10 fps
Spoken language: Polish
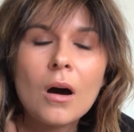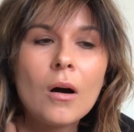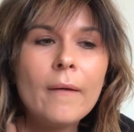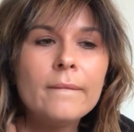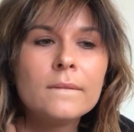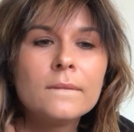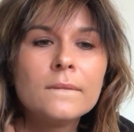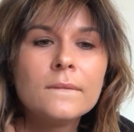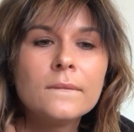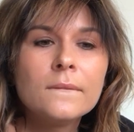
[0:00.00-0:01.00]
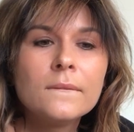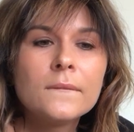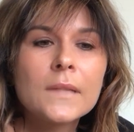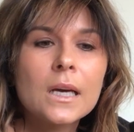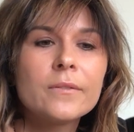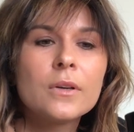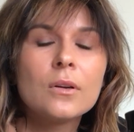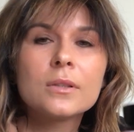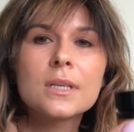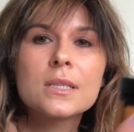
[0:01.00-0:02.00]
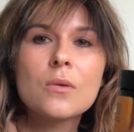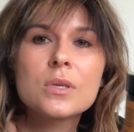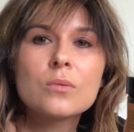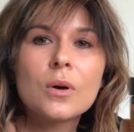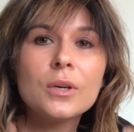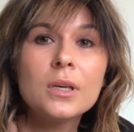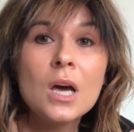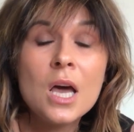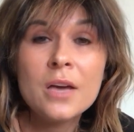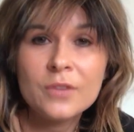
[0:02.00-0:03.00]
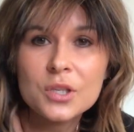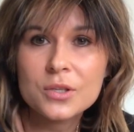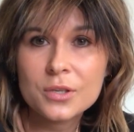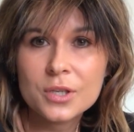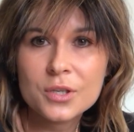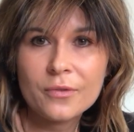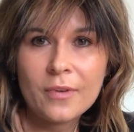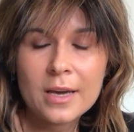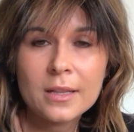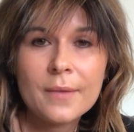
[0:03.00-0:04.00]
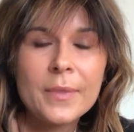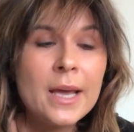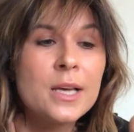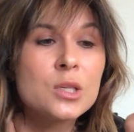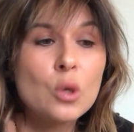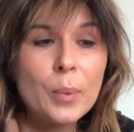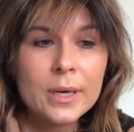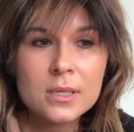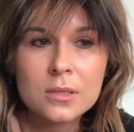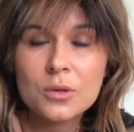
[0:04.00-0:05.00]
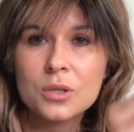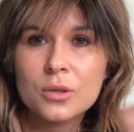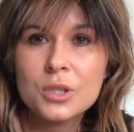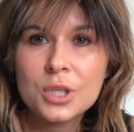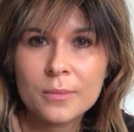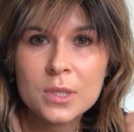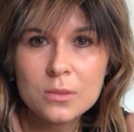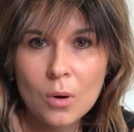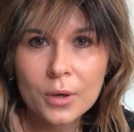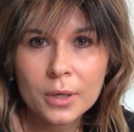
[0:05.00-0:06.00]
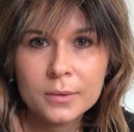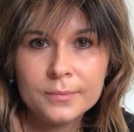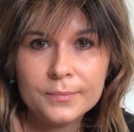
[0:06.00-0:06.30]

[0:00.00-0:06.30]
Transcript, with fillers: O, tak wygląda cały słoik. Wiecie, co jest jeszcze fajne? Super jest to, że to jest ciemny słoik.